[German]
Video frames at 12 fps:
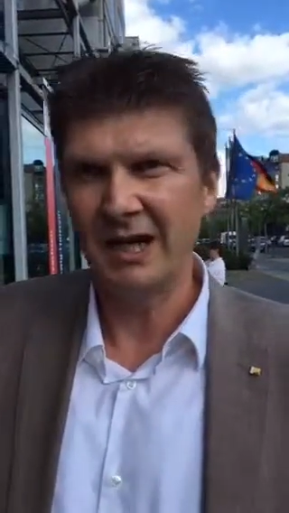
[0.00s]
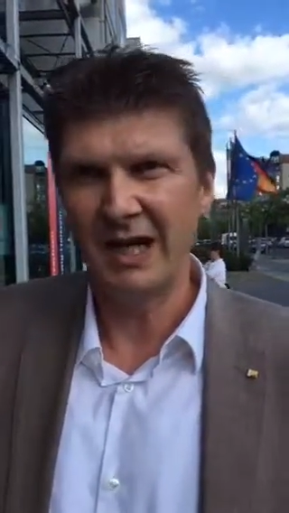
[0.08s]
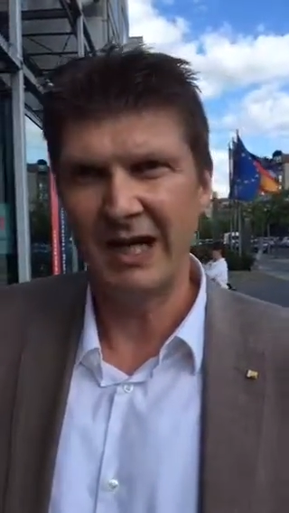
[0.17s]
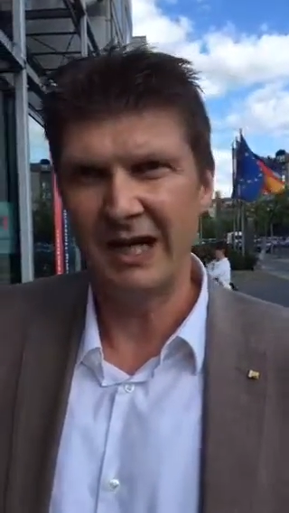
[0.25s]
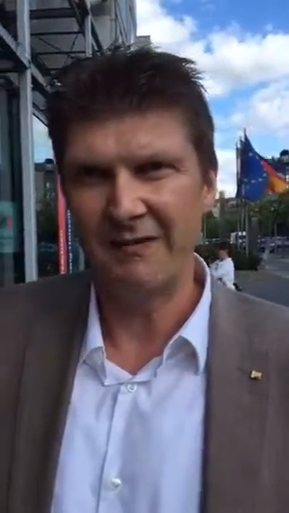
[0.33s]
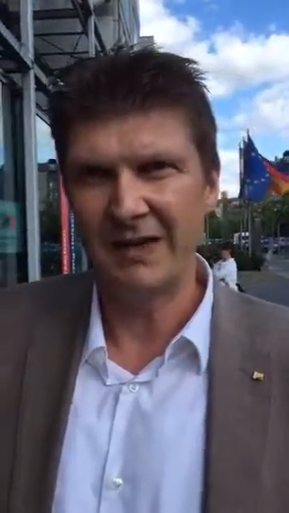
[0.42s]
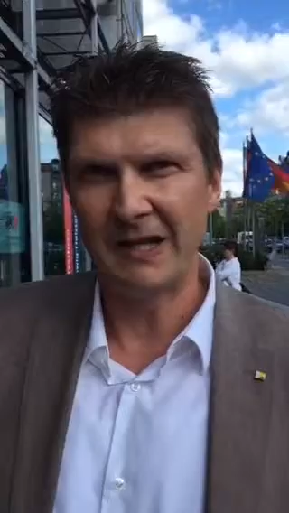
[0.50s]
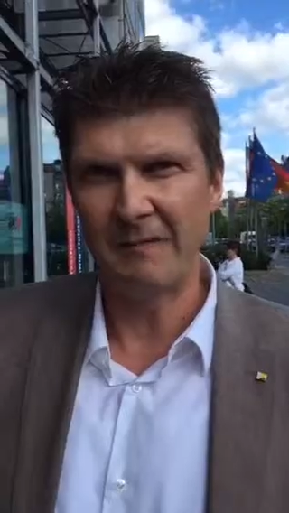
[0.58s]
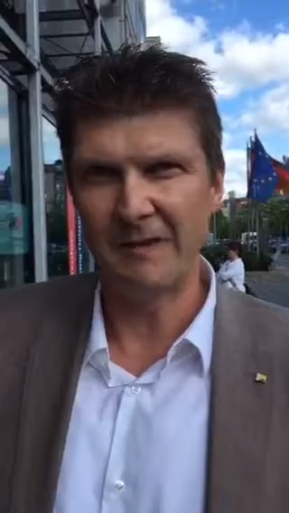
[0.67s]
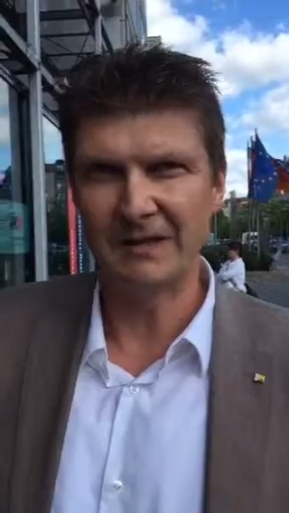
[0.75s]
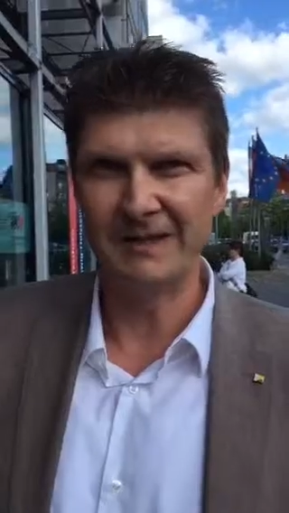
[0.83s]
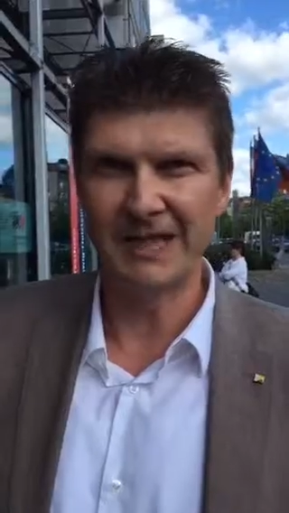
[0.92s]
Äh,
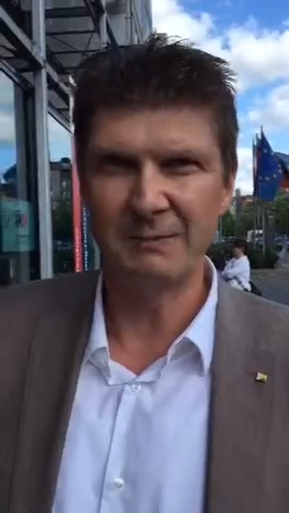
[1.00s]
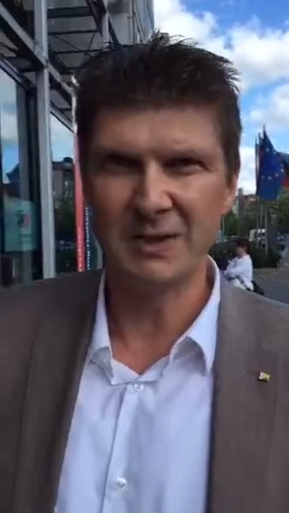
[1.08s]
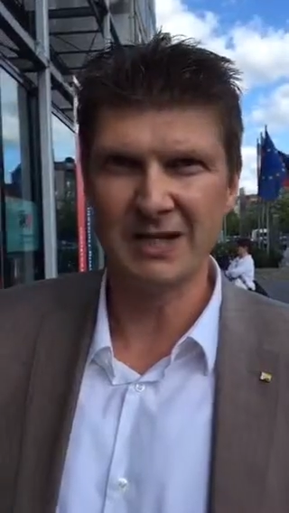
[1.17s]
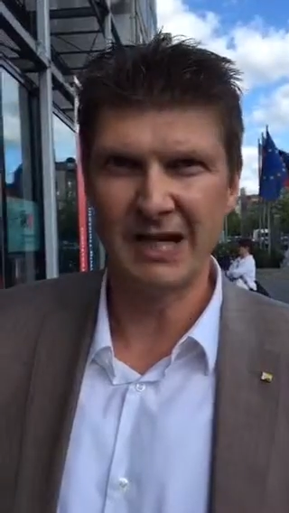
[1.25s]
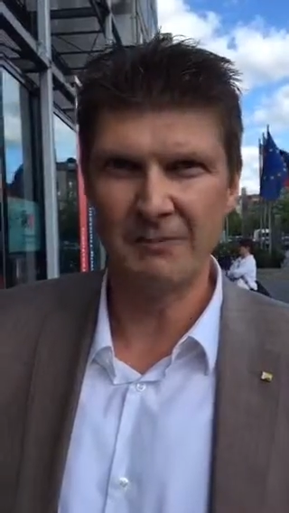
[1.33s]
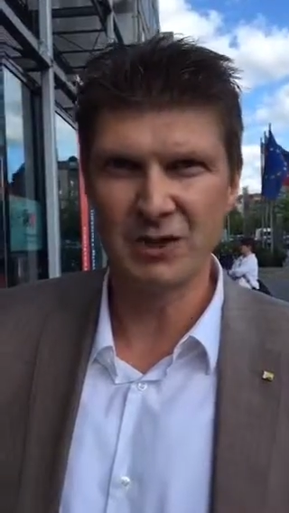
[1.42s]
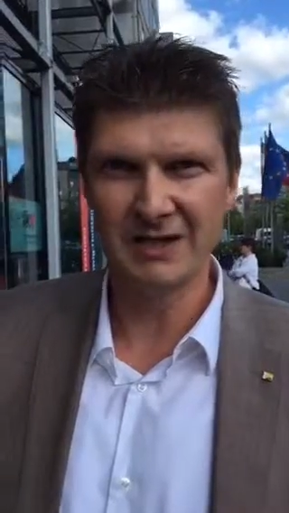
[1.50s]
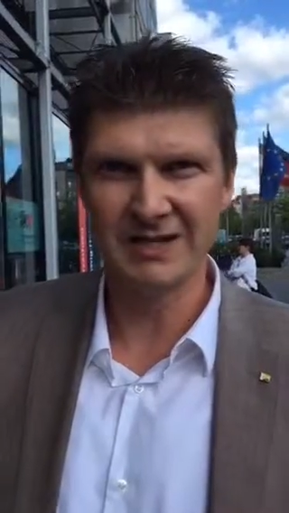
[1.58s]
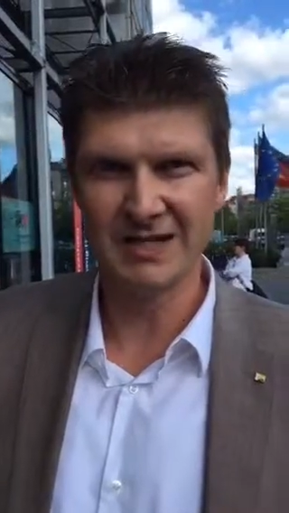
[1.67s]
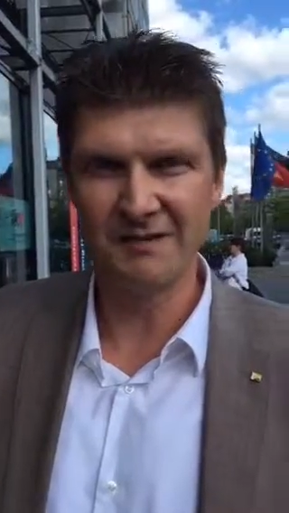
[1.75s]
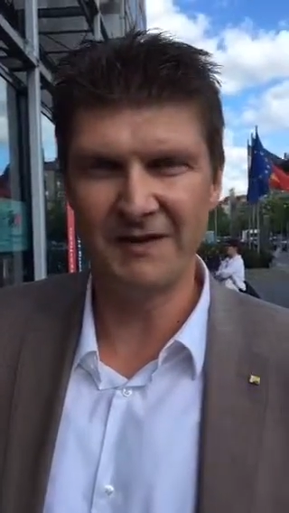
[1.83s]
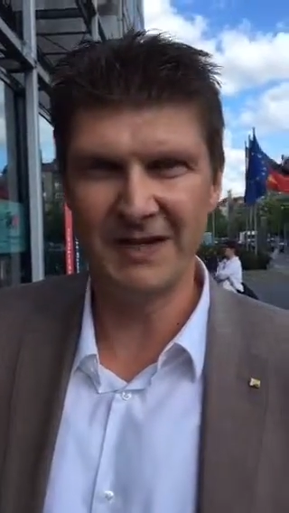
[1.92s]
welche Verträge muss ich
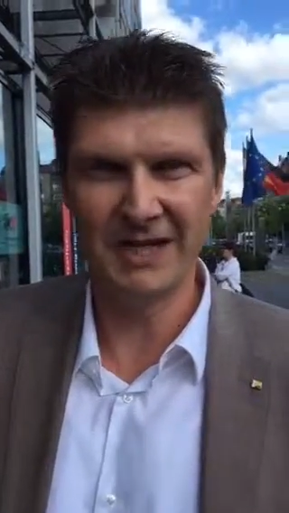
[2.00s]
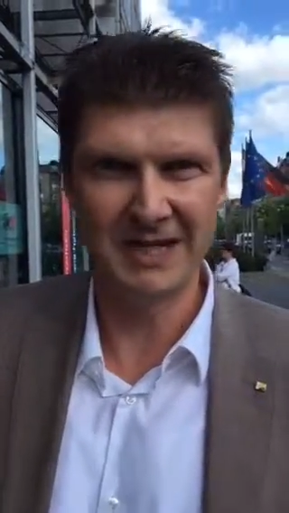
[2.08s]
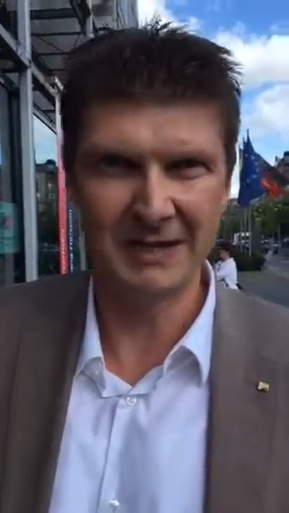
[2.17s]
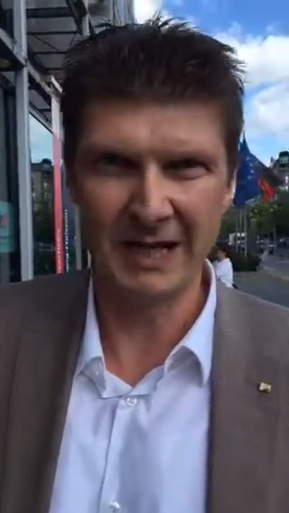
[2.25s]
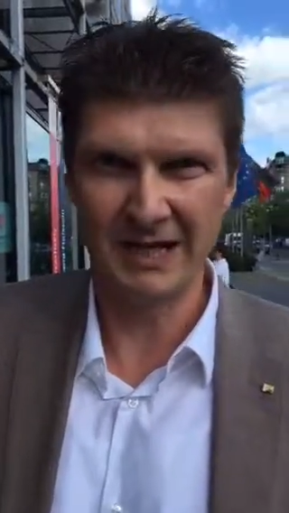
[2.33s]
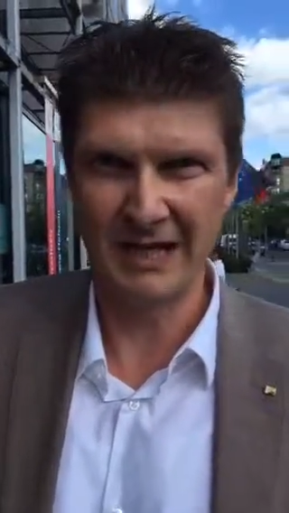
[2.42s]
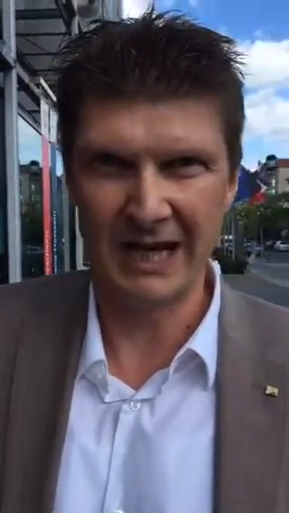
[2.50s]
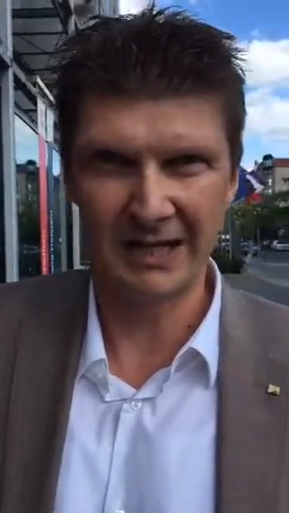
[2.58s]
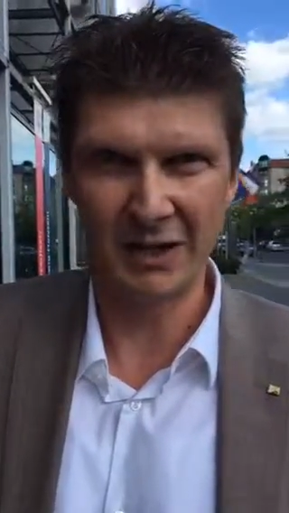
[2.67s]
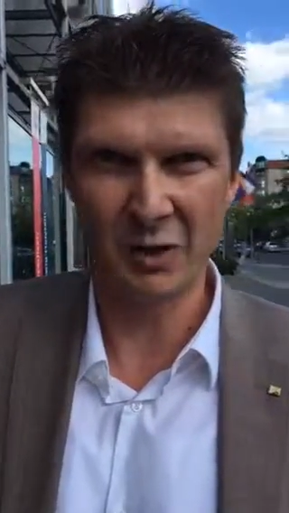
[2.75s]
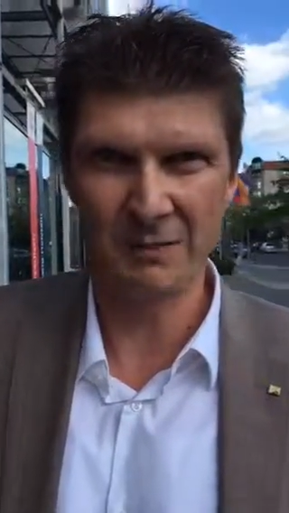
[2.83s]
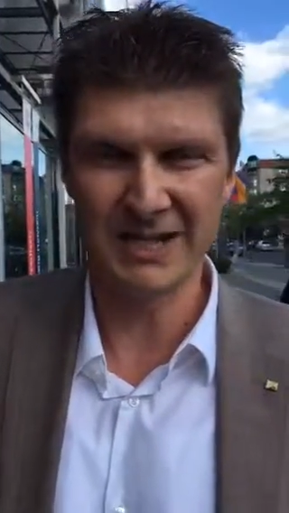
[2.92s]
abschließen, wenn ich äh,
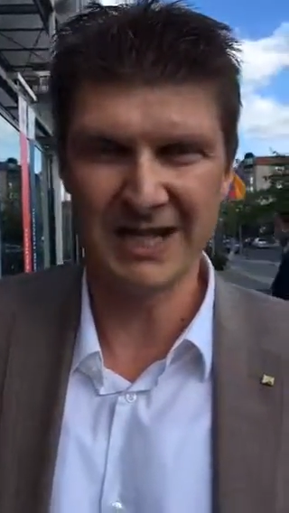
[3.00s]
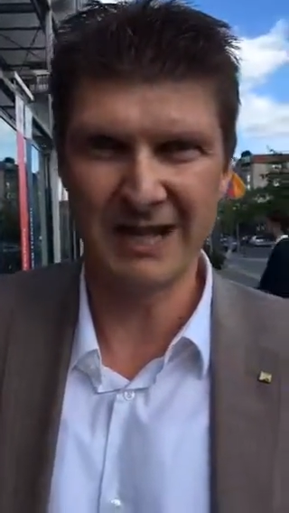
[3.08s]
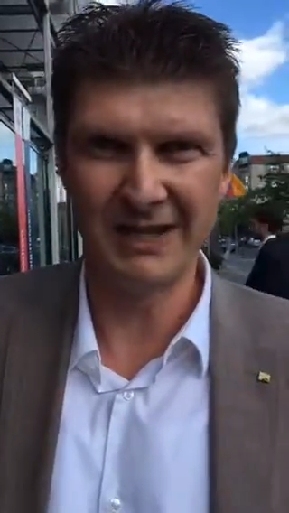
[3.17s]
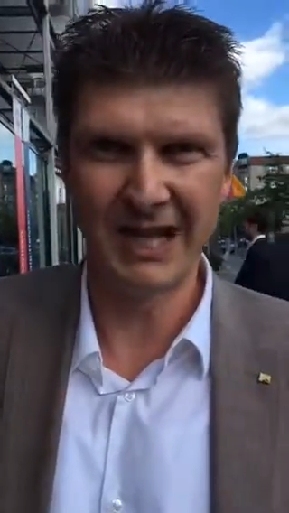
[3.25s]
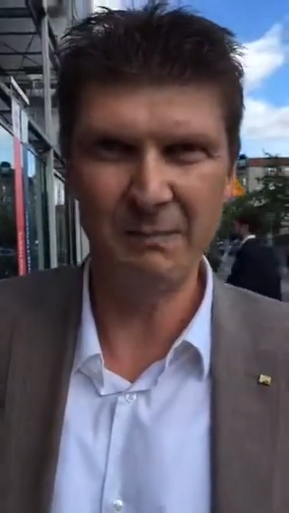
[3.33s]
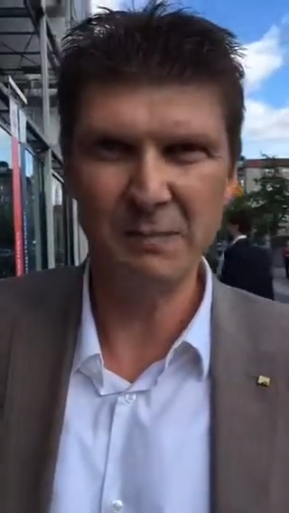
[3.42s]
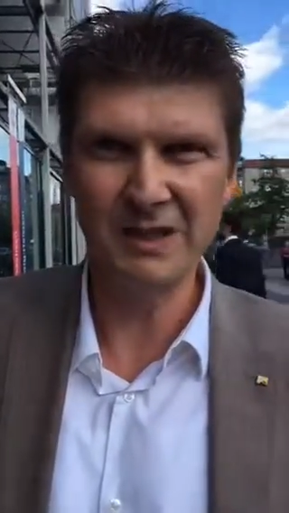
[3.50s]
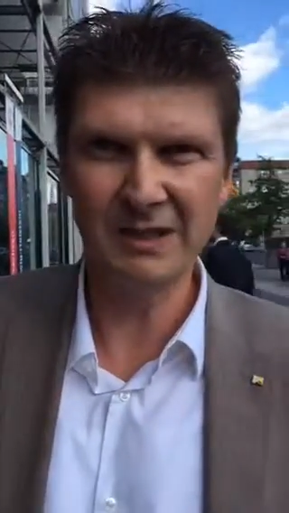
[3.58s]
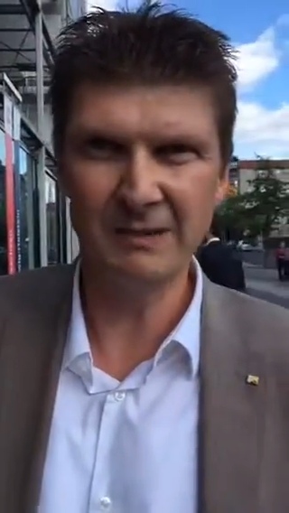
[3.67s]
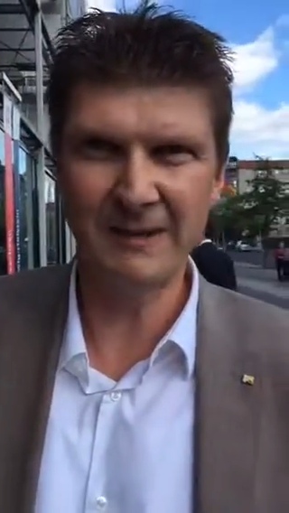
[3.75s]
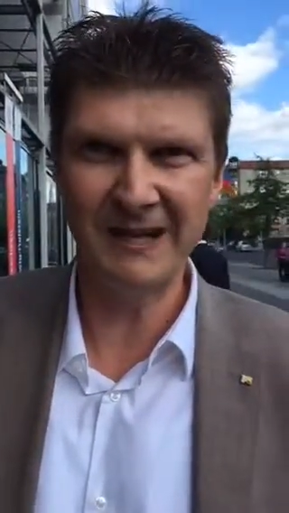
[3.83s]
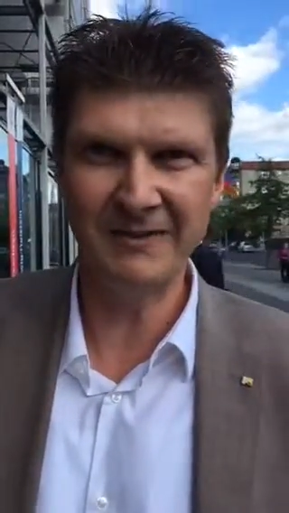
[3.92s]
einen kommerziellen
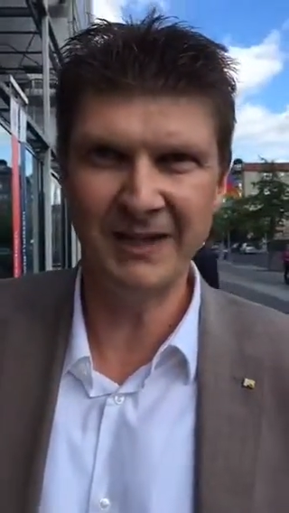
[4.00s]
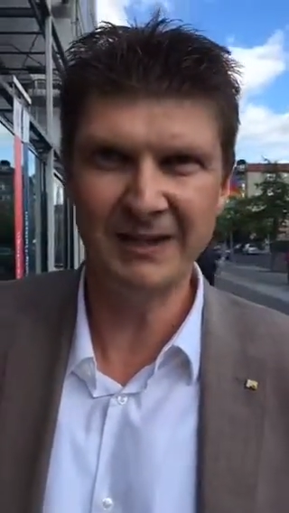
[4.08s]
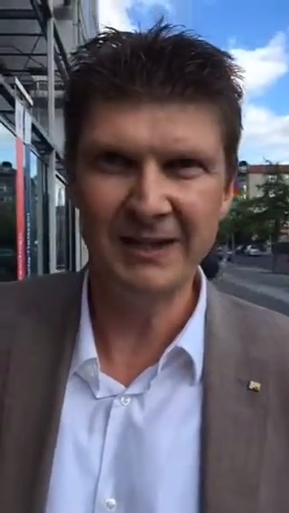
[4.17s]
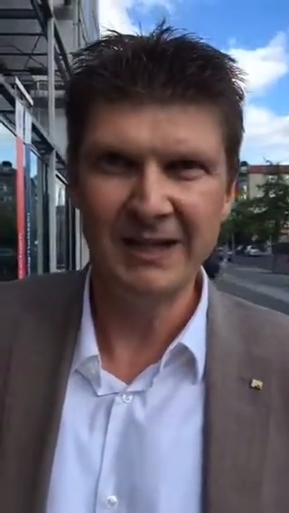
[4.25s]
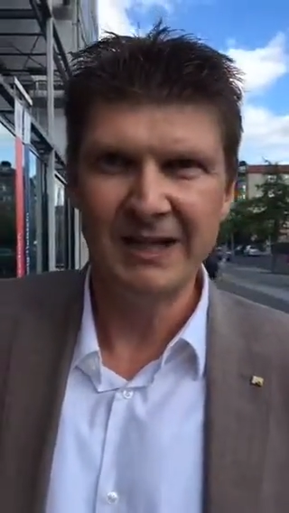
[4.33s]
Anbieter wähle?